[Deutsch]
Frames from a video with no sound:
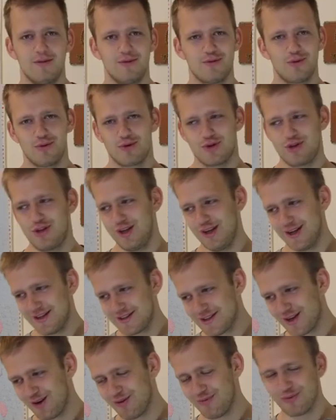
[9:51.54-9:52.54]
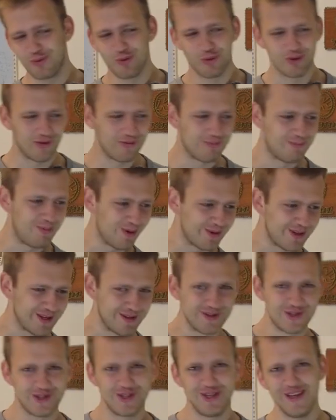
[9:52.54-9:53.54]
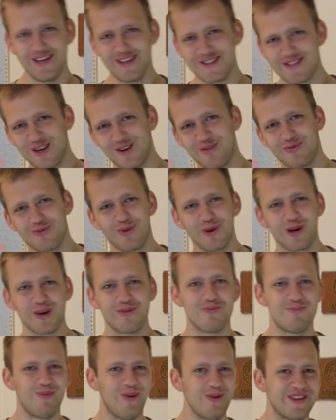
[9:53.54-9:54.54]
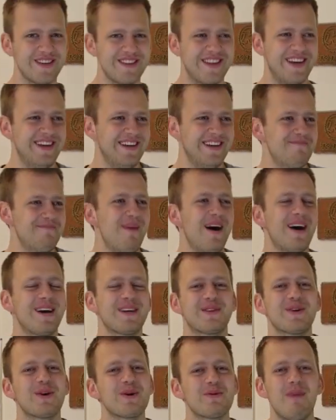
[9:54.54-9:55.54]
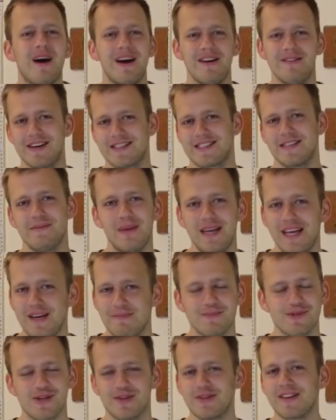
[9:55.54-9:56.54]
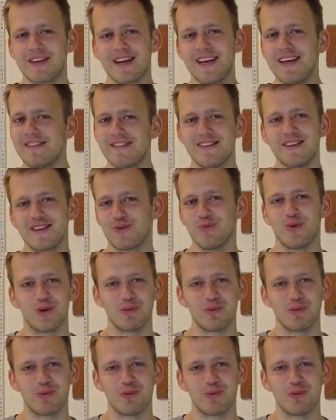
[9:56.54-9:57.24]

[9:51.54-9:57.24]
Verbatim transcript: So, steh jetzt auf, guck auf Boden. Steh jetzt auf, guck auf Boden. Mach doch mal was im Leben, sondern red nicht